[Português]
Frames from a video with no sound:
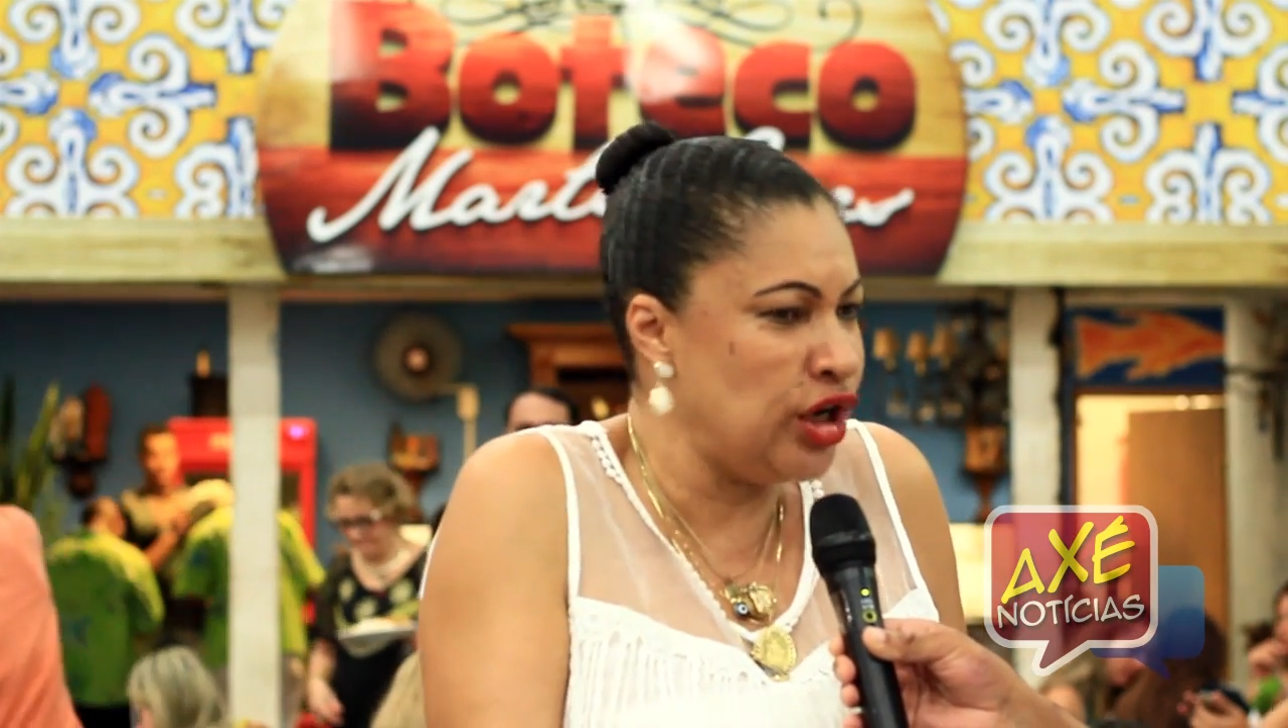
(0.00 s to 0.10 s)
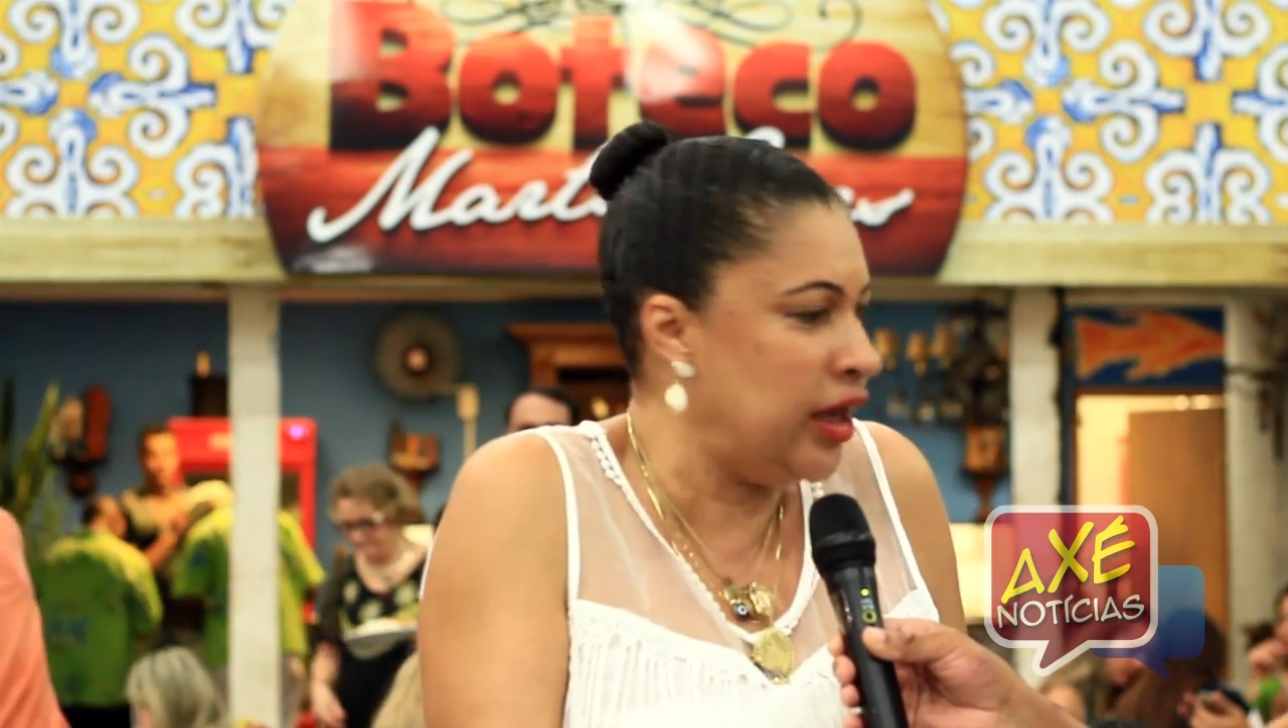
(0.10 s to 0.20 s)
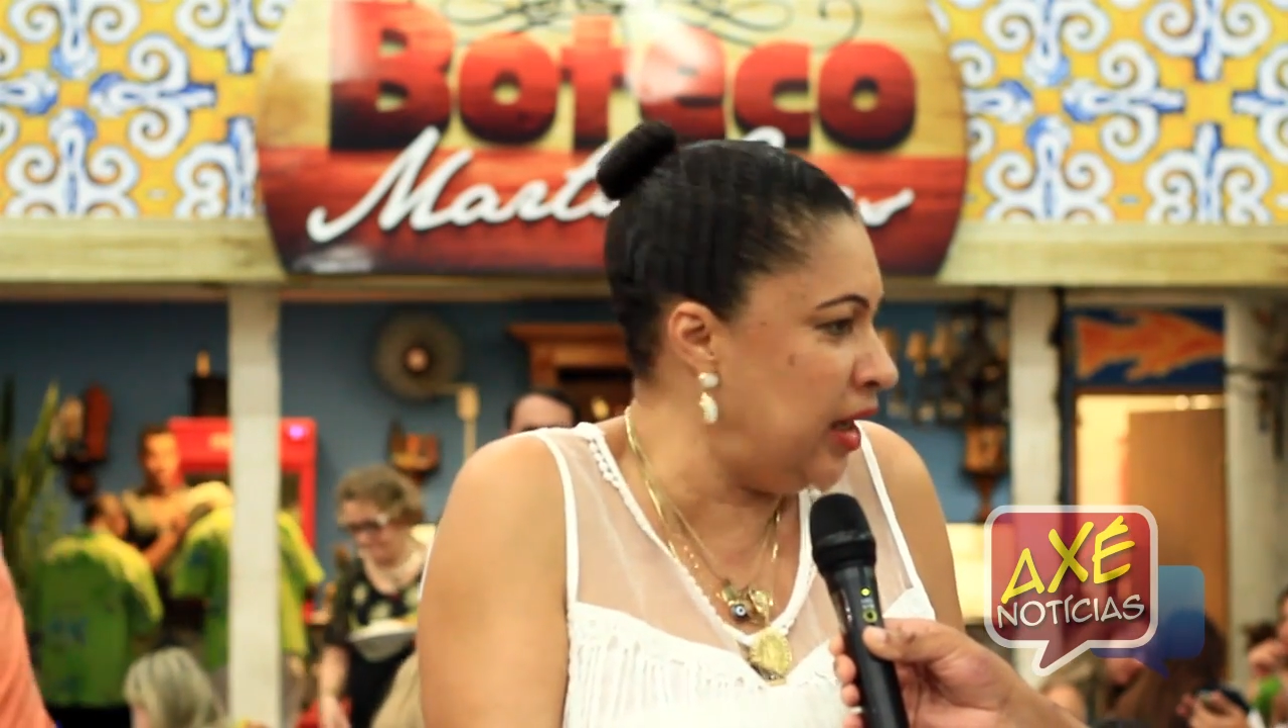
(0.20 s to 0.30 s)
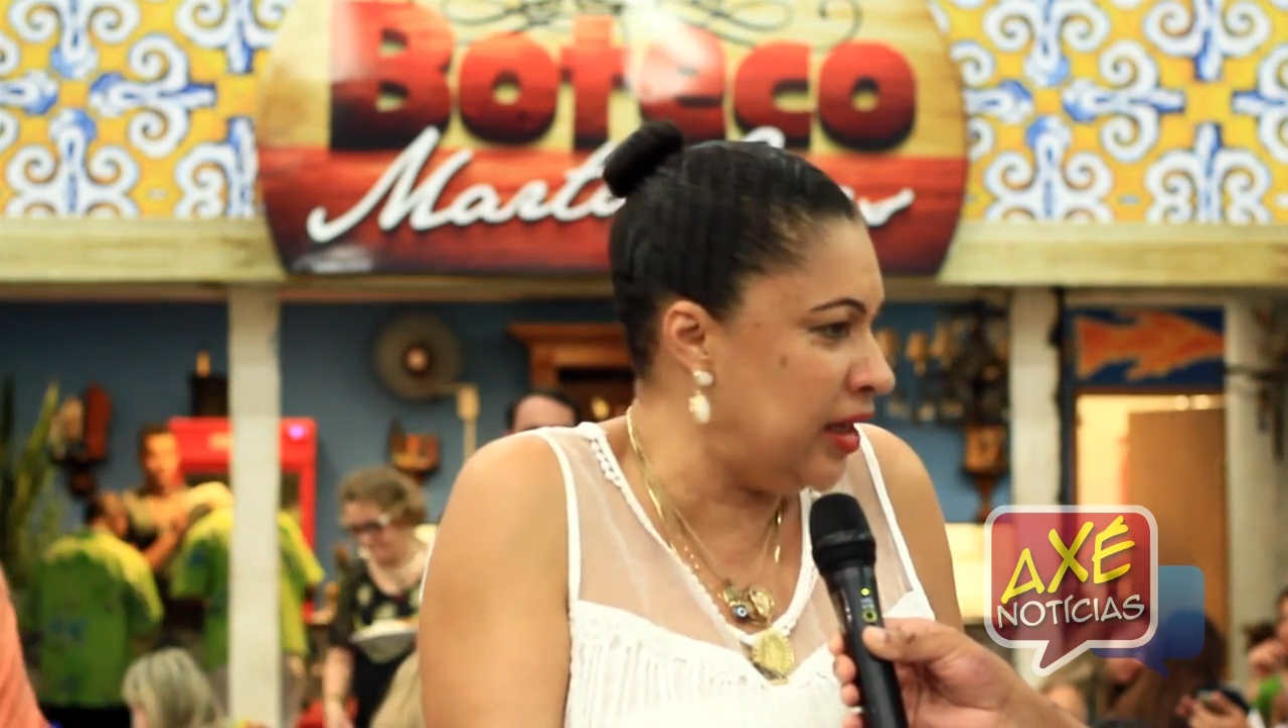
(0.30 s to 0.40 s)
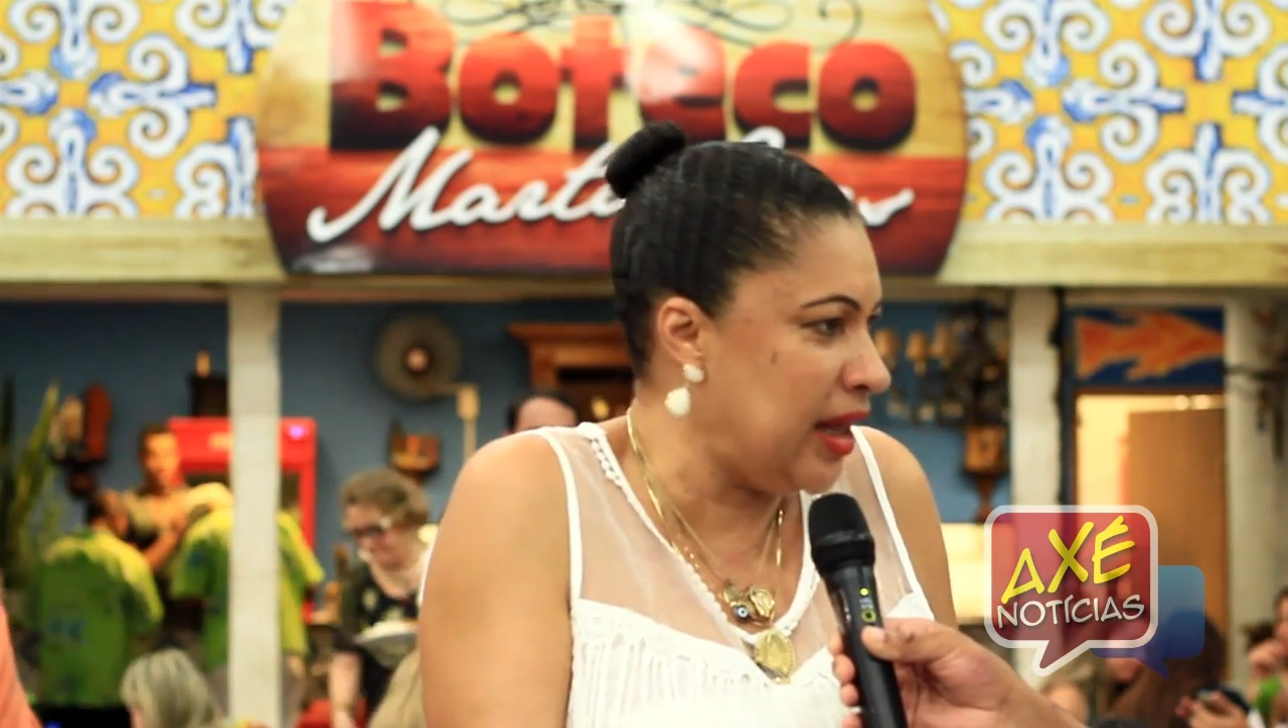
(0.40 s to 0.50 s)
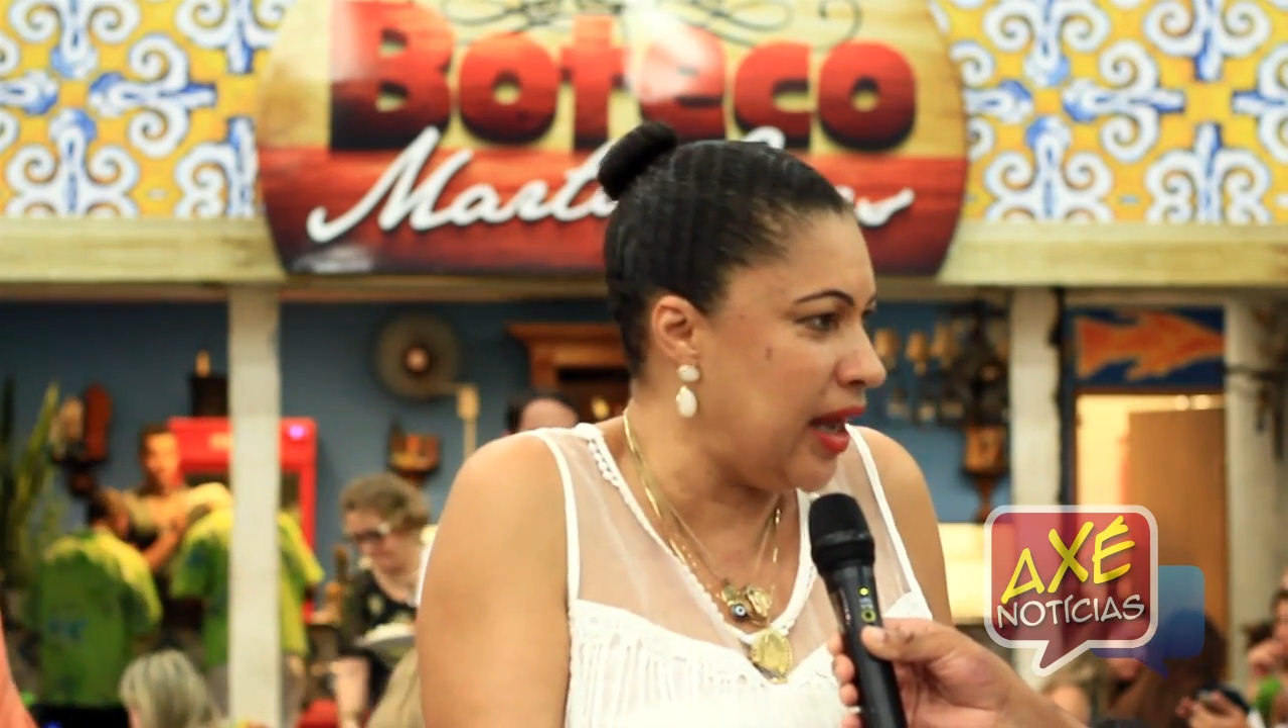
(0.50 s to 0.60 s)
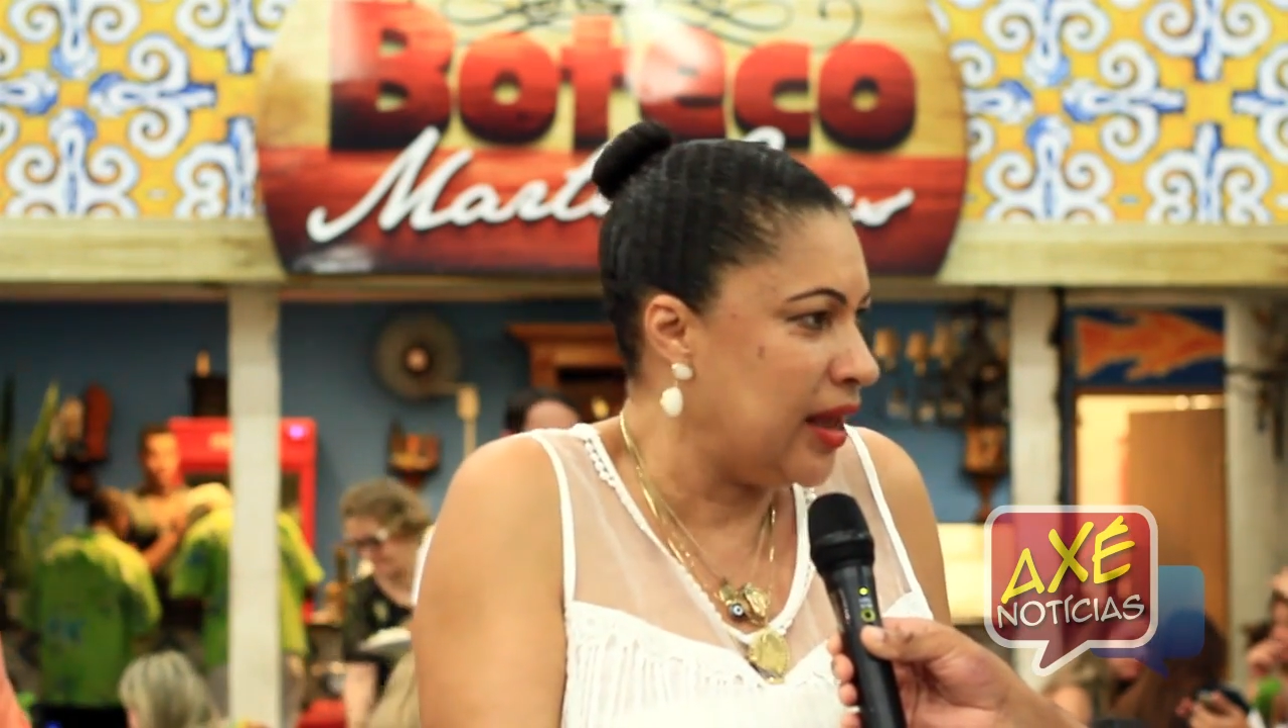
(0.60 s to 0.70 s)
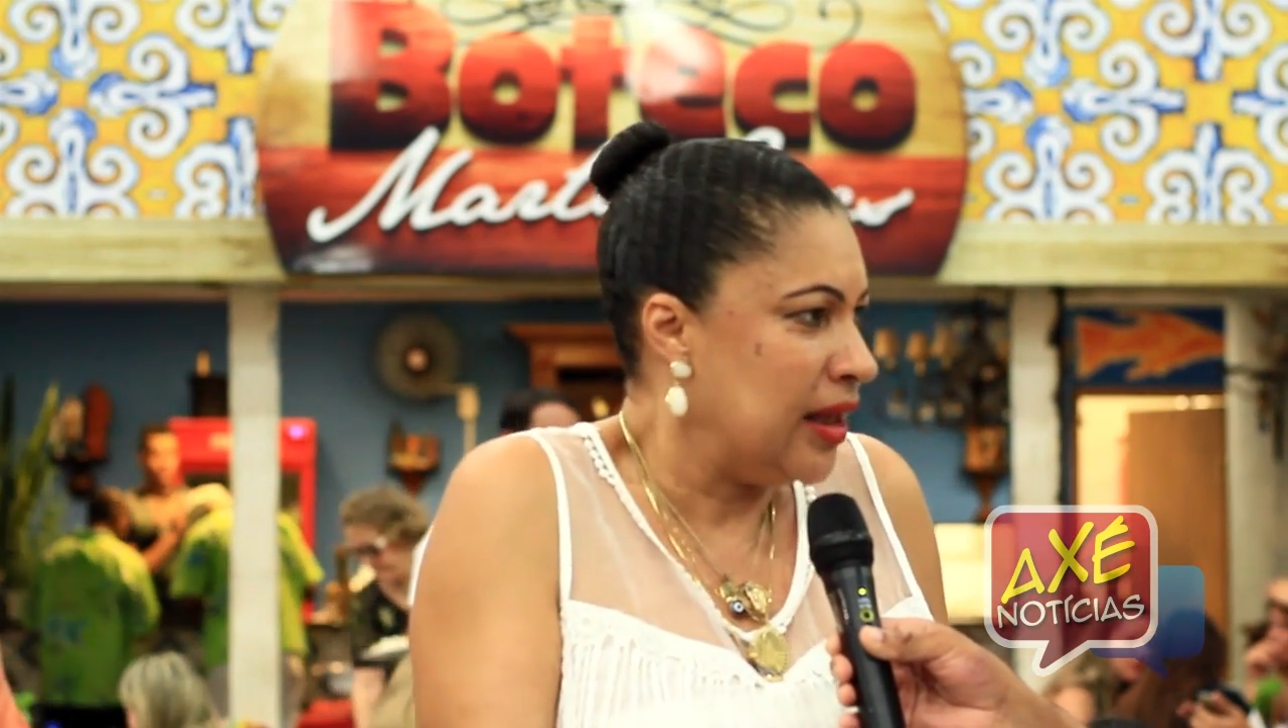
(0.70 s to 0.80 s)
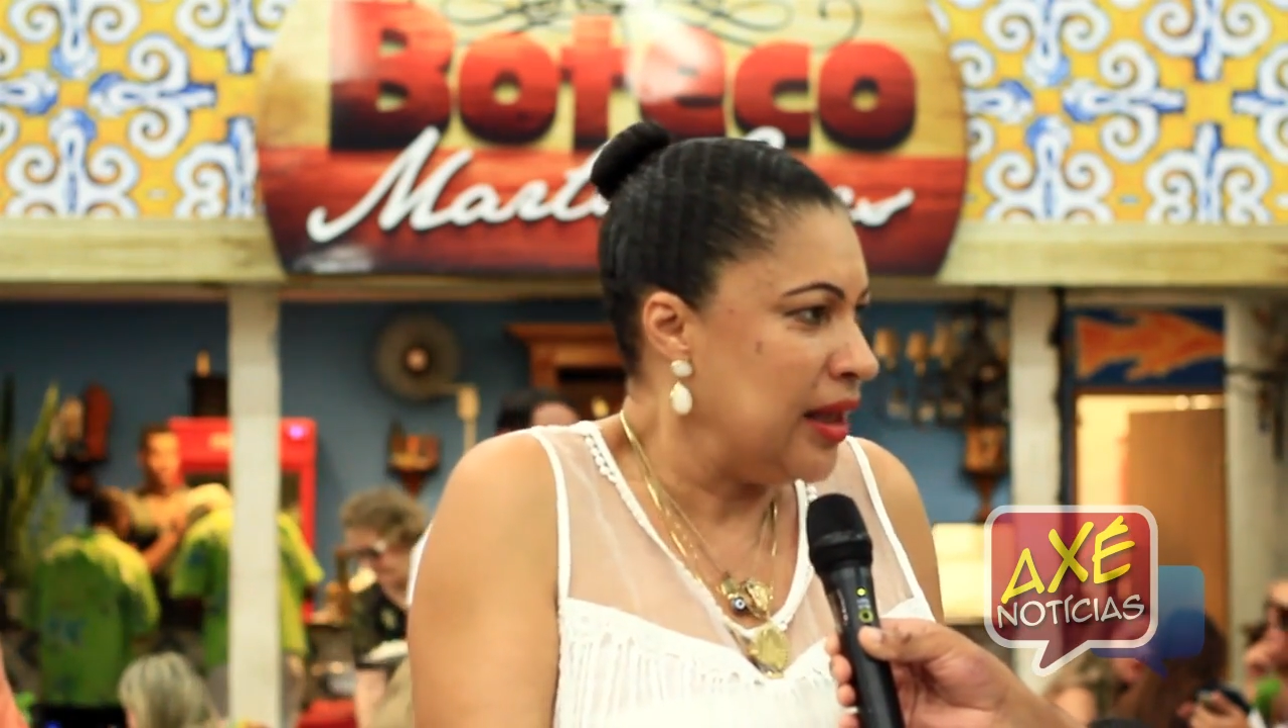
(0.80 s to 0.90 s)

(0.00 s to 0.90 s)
renda,